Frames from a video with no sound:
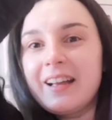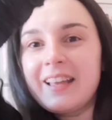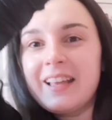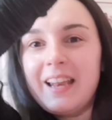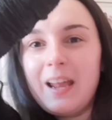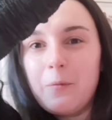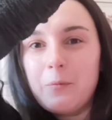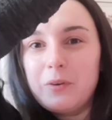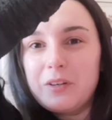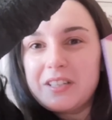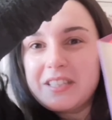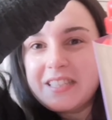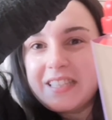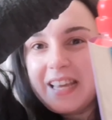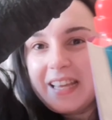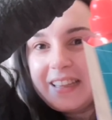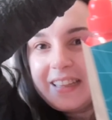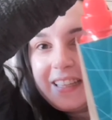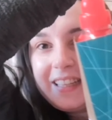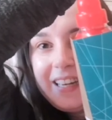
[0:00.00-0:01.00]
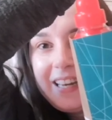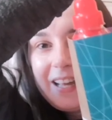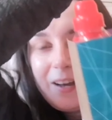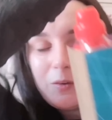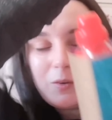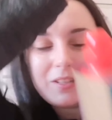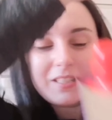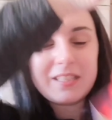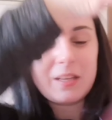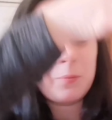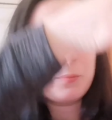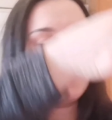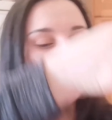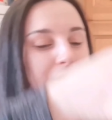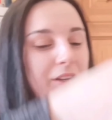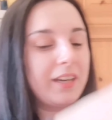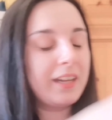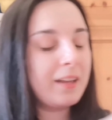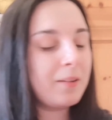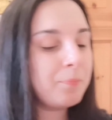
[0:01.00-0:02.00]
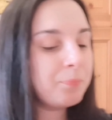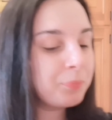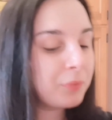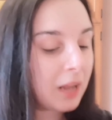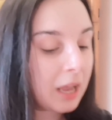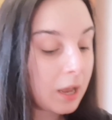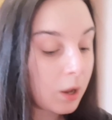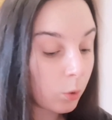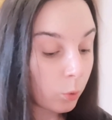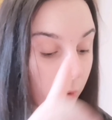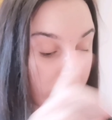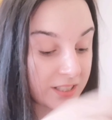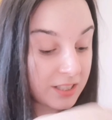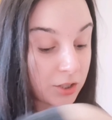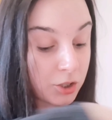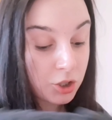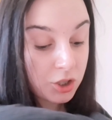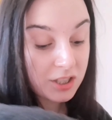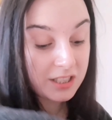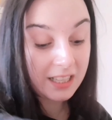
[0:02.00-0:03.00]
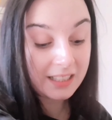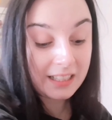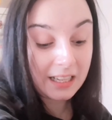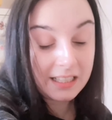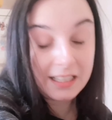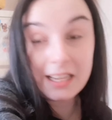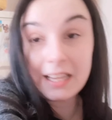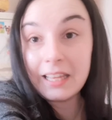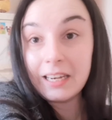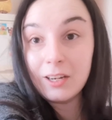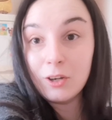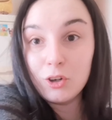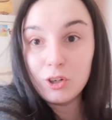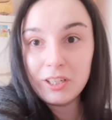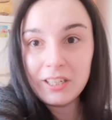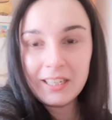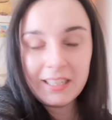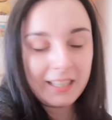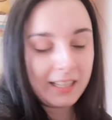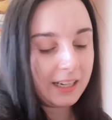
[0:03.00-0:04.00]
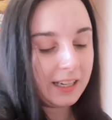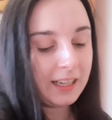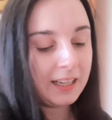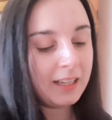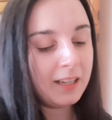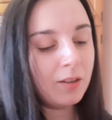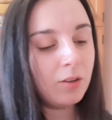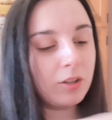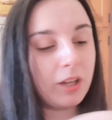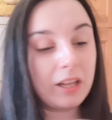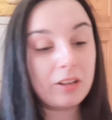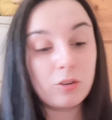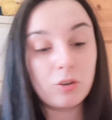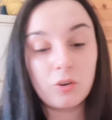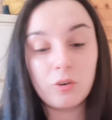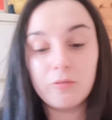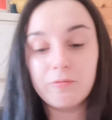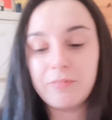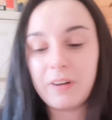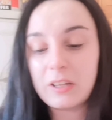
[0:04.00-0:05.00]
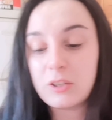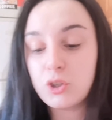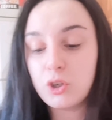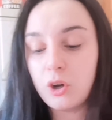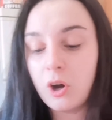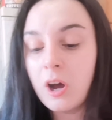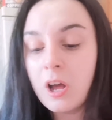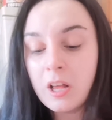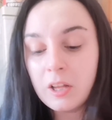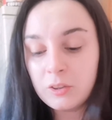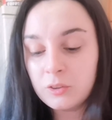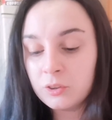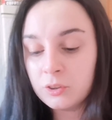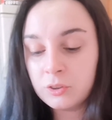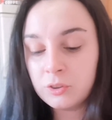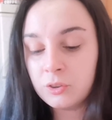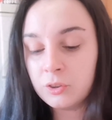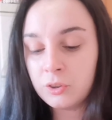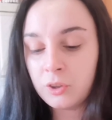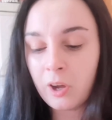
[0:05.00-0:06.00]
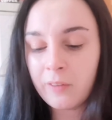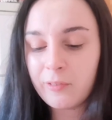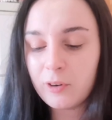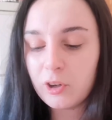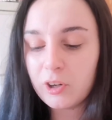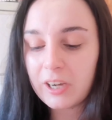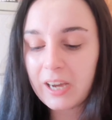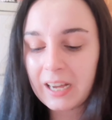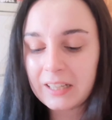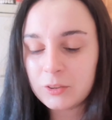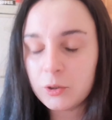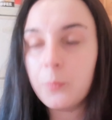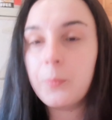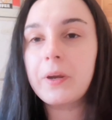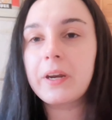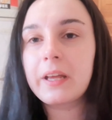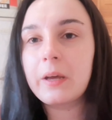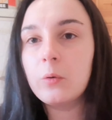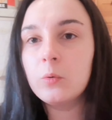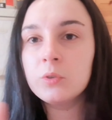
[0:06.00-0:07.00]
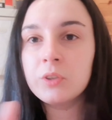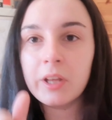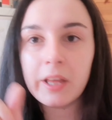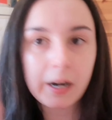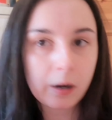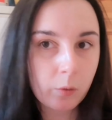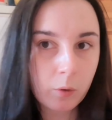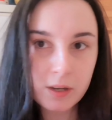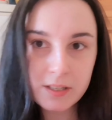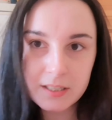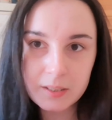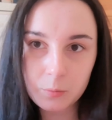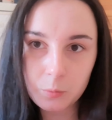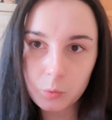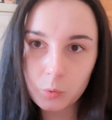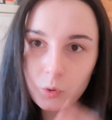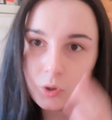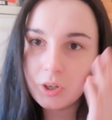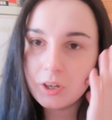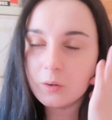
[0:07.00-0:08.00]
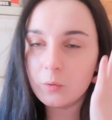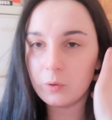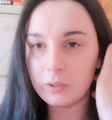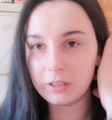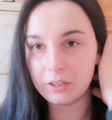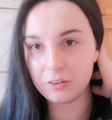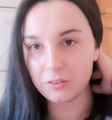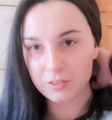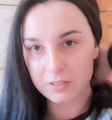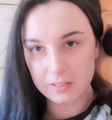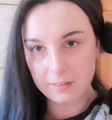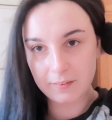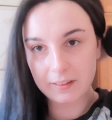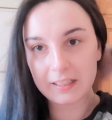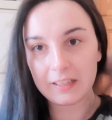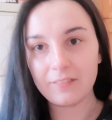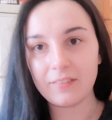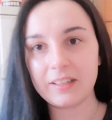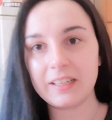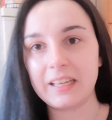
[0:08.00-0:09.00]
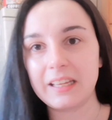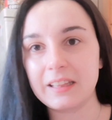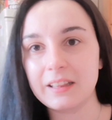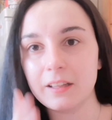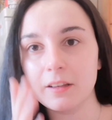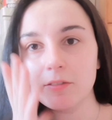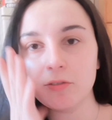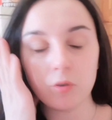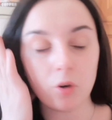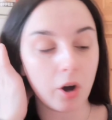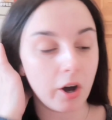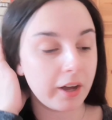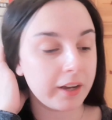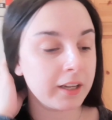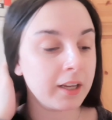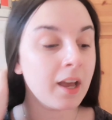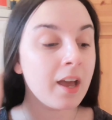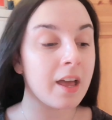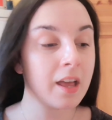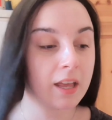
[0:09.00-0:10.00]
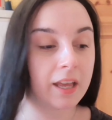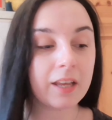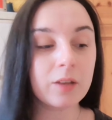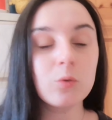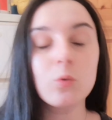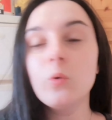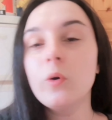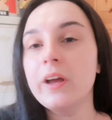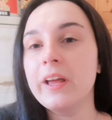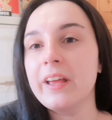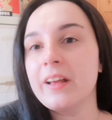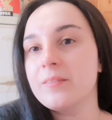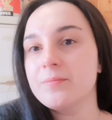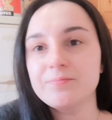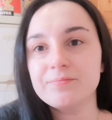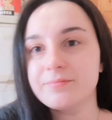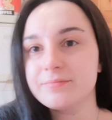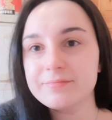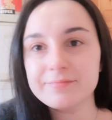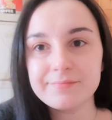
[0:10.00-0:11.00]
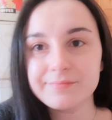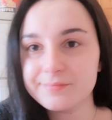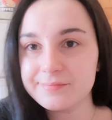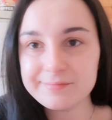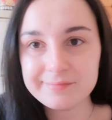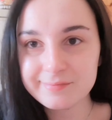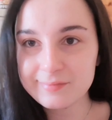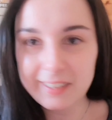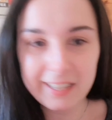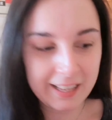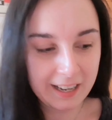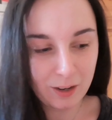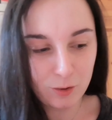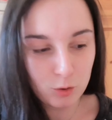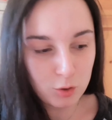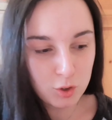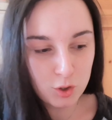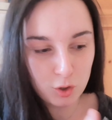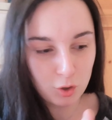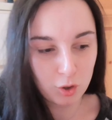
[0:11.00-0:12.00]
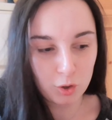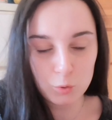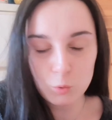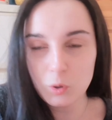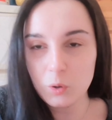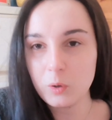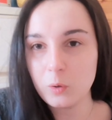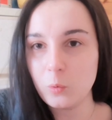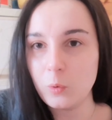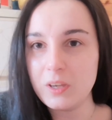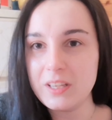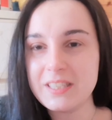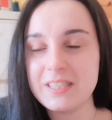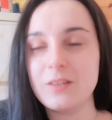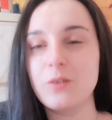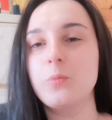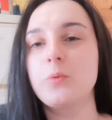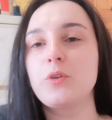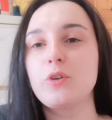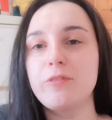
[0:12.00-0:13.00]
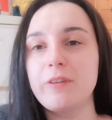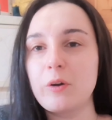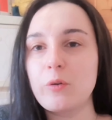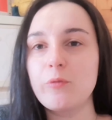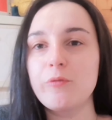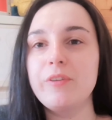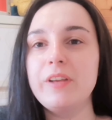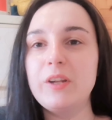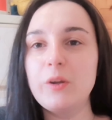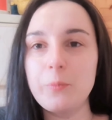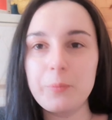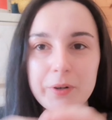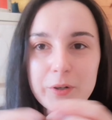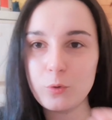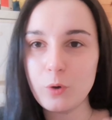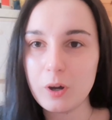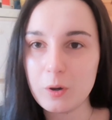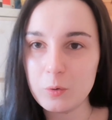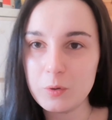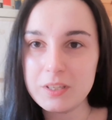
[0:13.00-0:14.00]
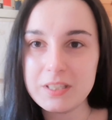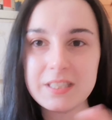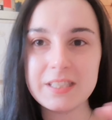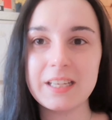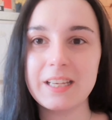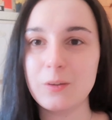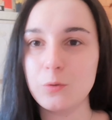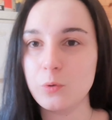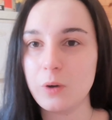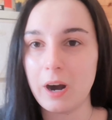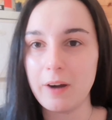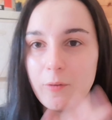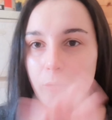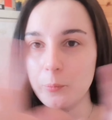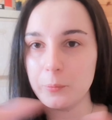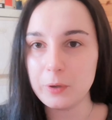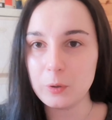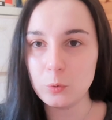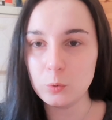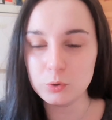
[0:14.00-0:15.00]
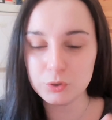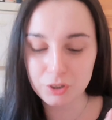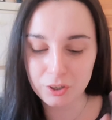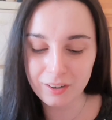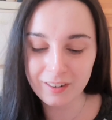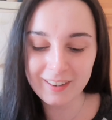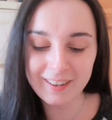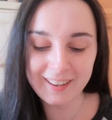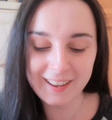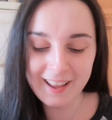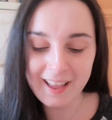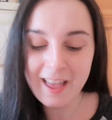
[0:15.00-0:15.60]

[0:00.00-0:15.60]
anche la borsetta dell'acqua e sapone questa sono stata ieri con il CRI, ho detto non faccio, non, non ho vloggato perché uno era quasi buio e quindi non si vedeva niente fuori e due erano solo due acquisti, non potevo fare un video per due acquisti che durava un minuto